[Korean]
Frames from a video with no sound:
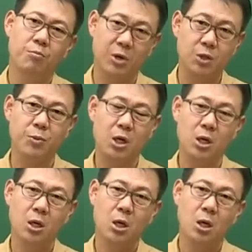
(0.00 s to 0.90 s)

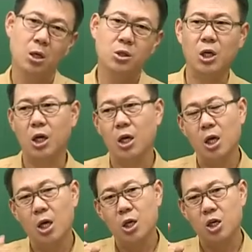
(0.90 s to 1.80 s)
맞습니까? 자,
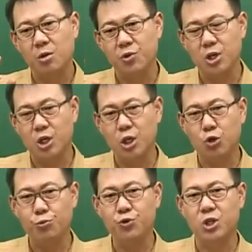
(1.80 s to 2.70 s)
여러분들이
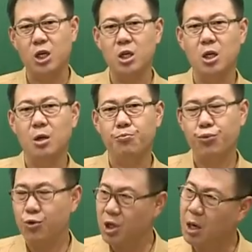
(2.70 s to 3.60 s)
기출문제를
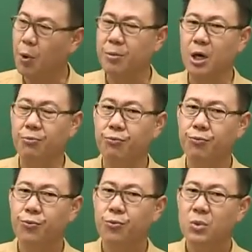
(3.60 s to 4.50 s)
풀다 보면
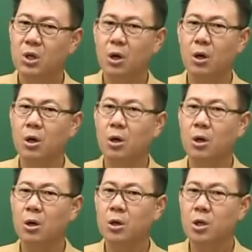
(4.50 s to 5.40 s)
어,